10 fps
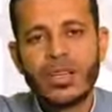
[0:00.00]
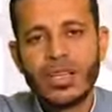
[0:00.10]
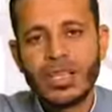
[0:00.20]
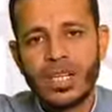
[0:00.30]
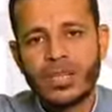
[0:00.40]

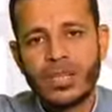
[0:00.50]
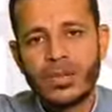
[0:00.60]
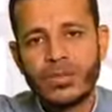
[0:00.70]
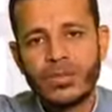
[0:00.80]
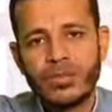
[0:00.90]

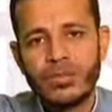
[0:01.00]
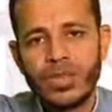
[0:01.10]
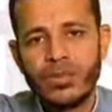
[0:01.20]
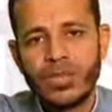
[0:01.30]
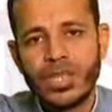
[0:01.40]
أتحدث
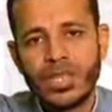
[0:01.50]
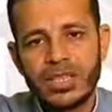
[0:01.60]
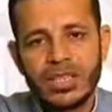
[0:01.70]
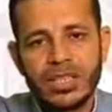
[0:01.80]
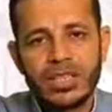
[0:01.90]
في
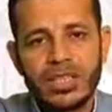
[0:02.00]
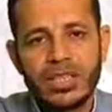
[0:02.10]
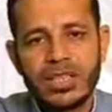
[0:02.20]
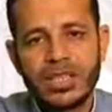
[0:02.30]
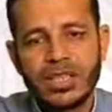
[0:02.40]
عجالة
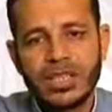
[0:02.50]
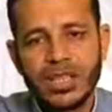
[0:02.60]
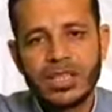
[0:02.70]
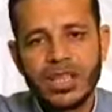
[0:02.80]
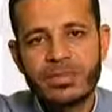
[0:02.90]
قليلة
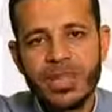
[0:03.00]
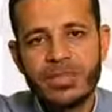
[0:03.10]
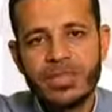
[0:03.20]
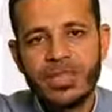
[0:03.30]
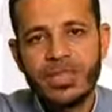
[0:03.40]
عن
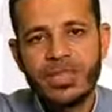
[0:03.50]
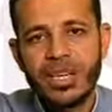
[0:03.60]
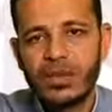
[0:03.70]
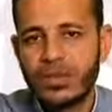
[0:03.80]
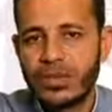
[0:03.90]
أسباب
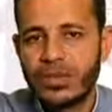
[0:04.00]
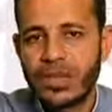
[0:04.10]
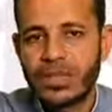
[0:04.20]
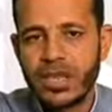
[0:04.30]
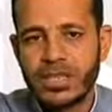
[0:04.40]
تأخر
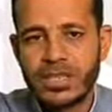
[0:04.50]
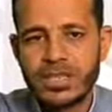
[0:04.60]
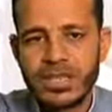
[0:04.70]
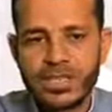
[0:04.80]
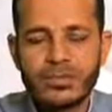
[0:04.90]
الفرج عن
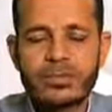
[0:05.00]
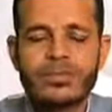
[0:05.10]
الإنسان